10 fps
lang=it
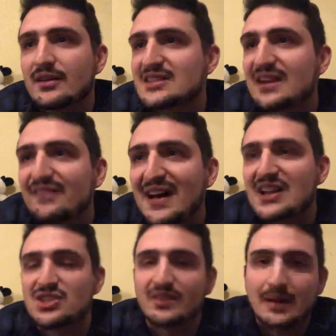
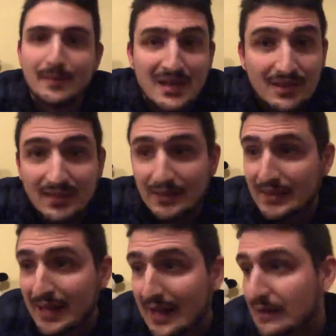salvarci veramente
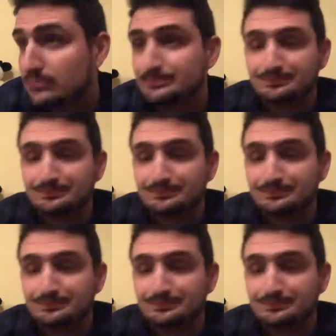da